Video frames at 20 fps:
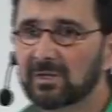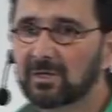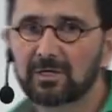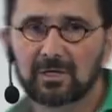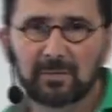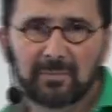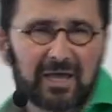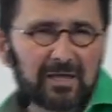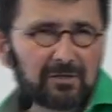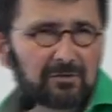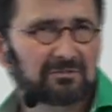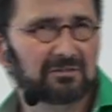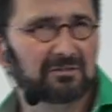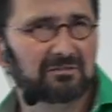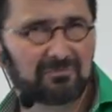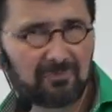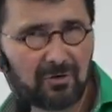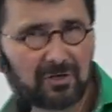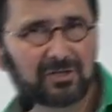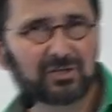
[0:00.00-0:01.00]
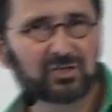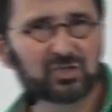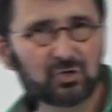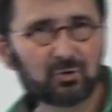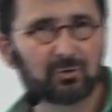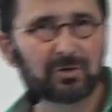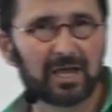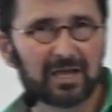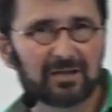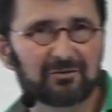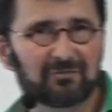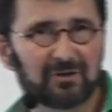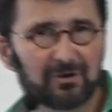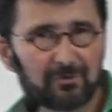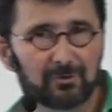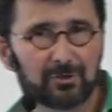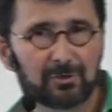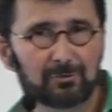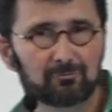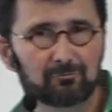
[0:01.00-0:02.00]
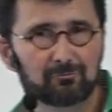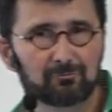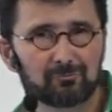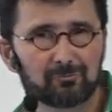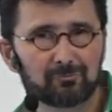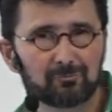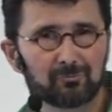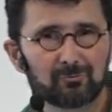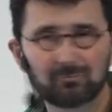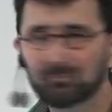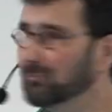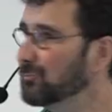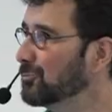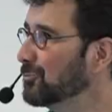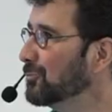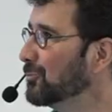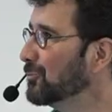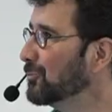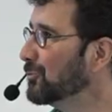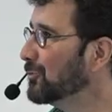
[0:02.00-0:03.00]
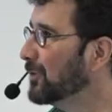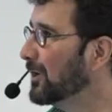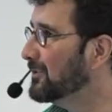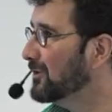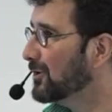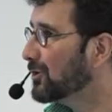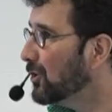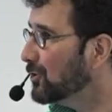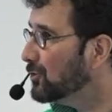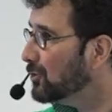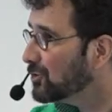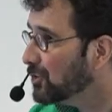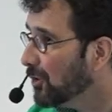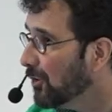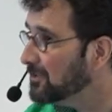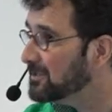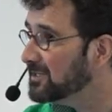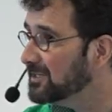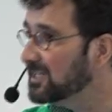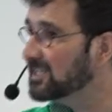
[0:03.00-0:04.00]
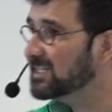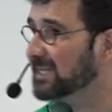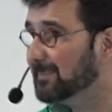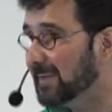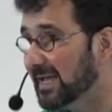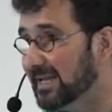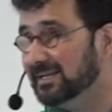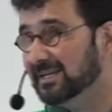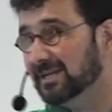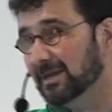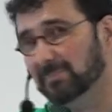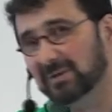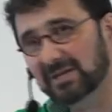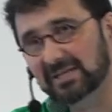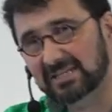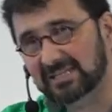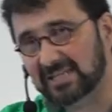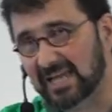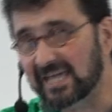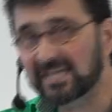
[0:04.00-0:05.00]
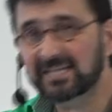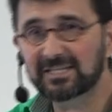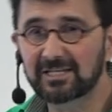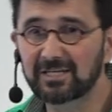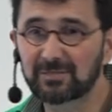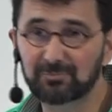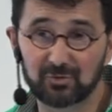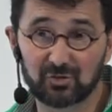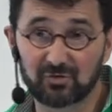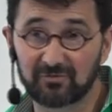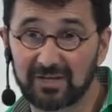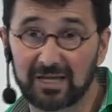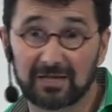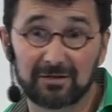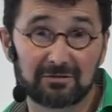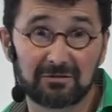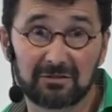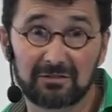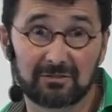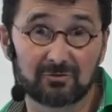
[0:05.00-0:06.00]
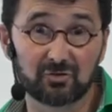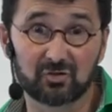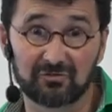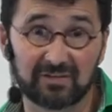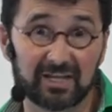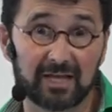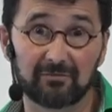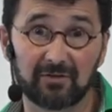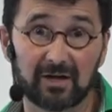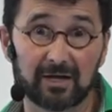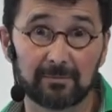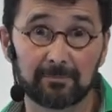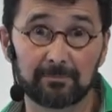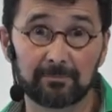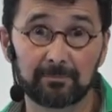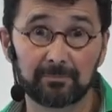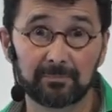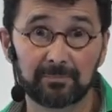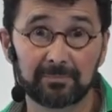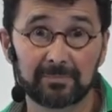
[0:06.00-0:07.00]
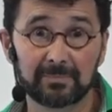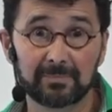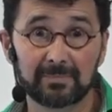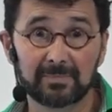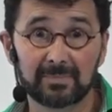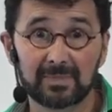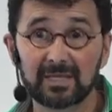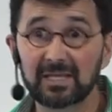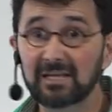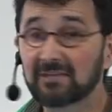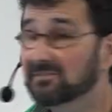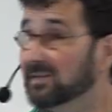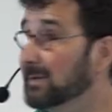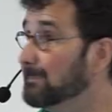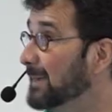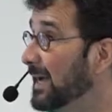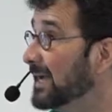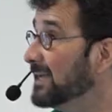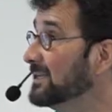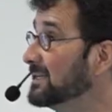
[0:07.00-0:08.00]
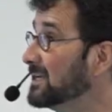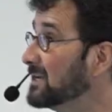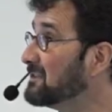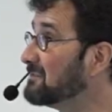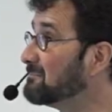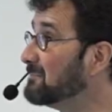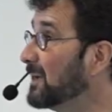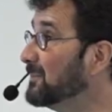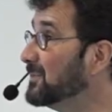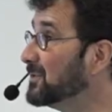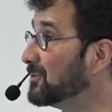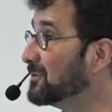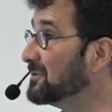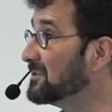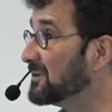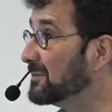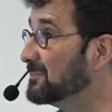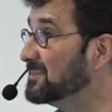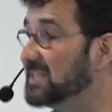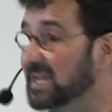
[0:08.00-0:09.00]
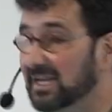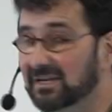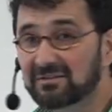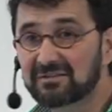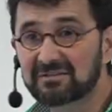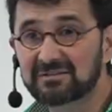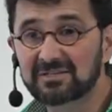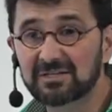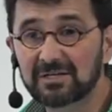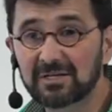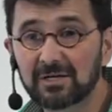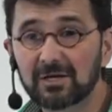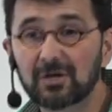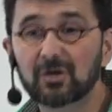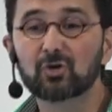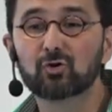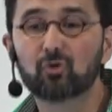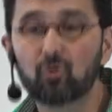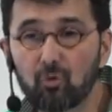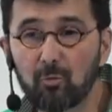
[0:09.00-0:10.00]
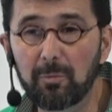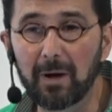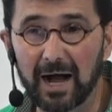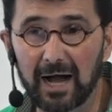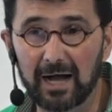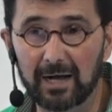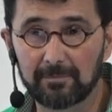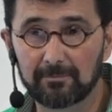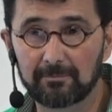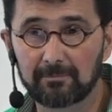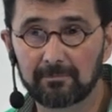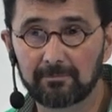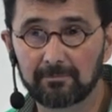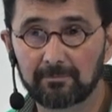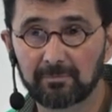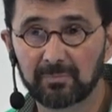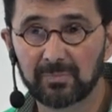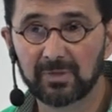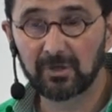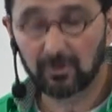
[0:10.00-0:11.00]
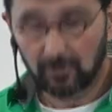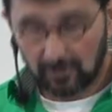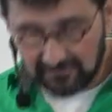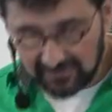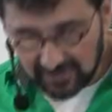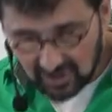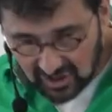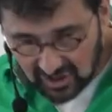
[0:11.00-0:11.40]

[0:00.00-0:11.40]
Ihr merkt, das ist wirklich schön einfach, oder? Also ihr könnt euch heute nicht am Ende der Predigt echt nicht beschweren, dass es zu schwer war. Wir machen jetzt mal mit unserem Text Kuba. Und wir